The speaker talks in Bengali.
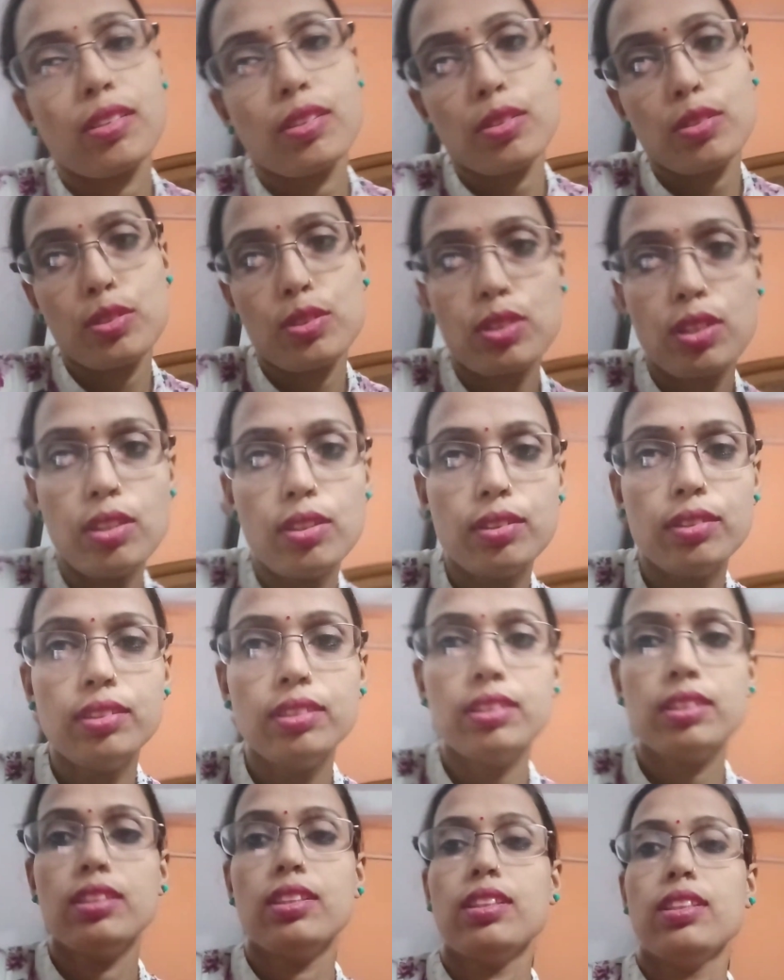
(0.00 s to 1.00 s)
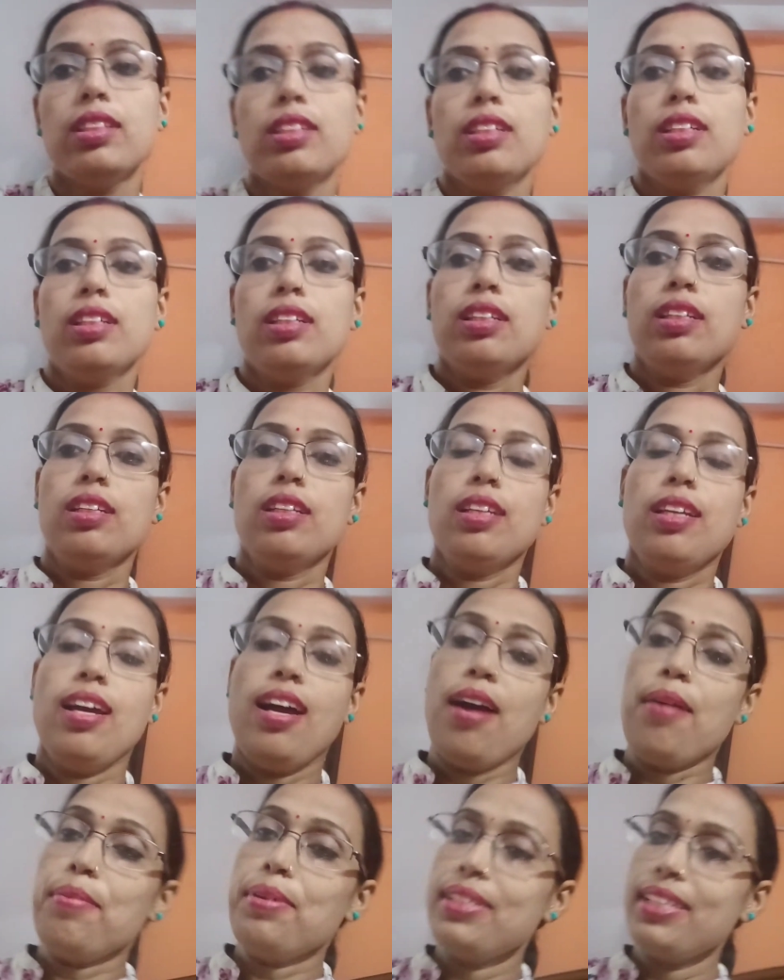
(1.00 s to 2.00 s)
তো চলো
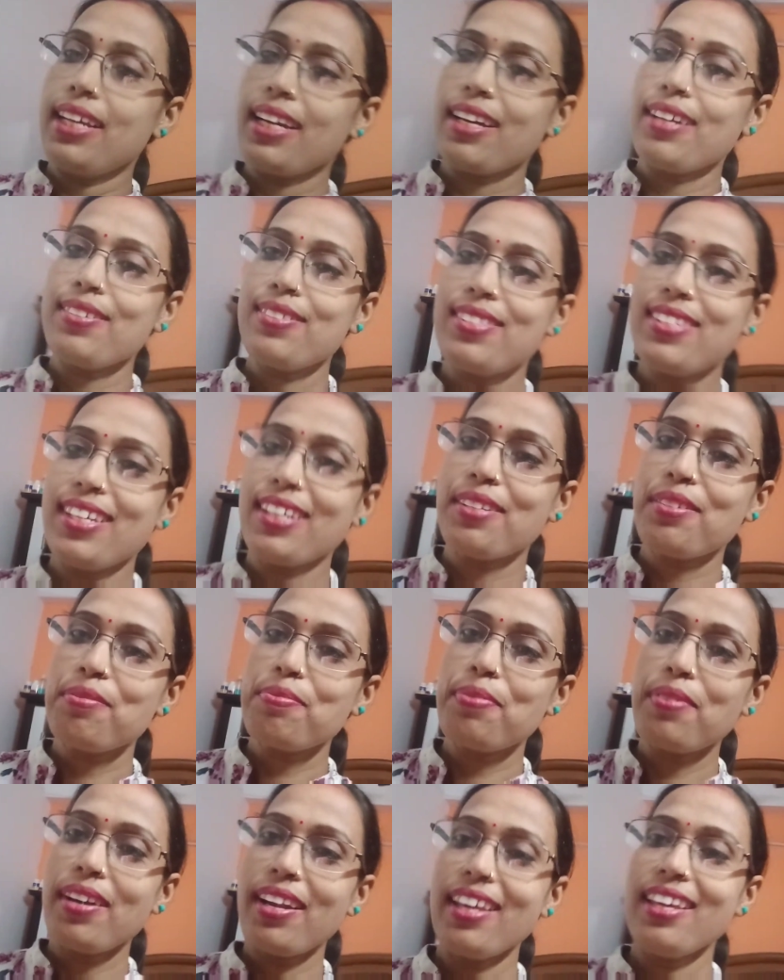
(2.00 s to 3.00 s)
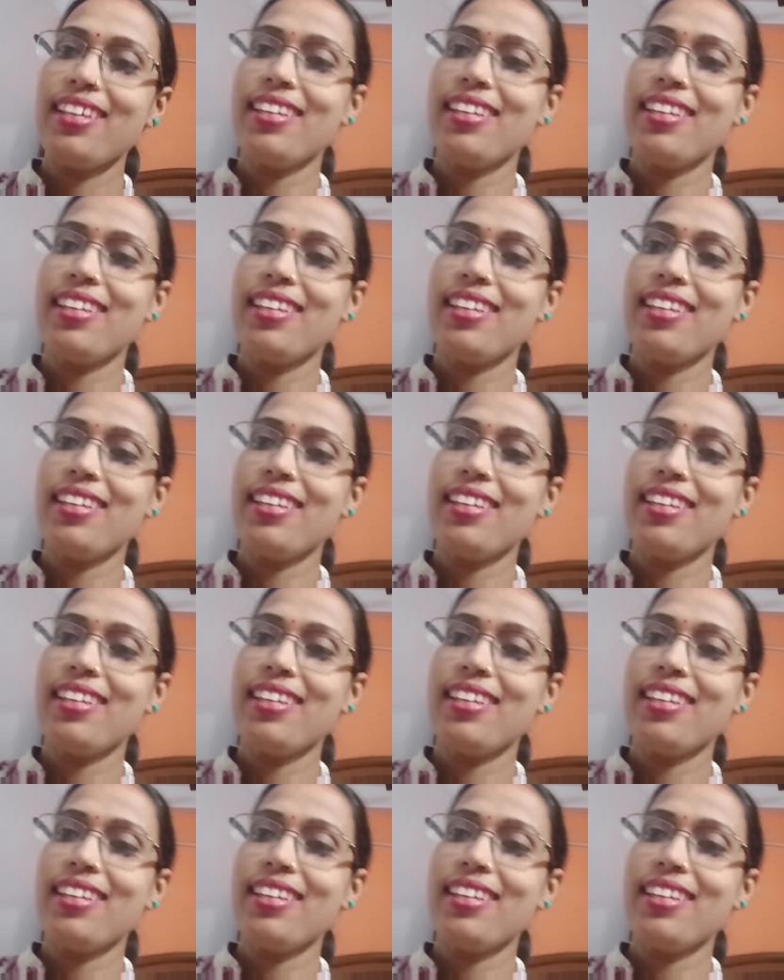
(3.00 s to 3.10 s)
আবার দেখা হচ্ছে একটু পরে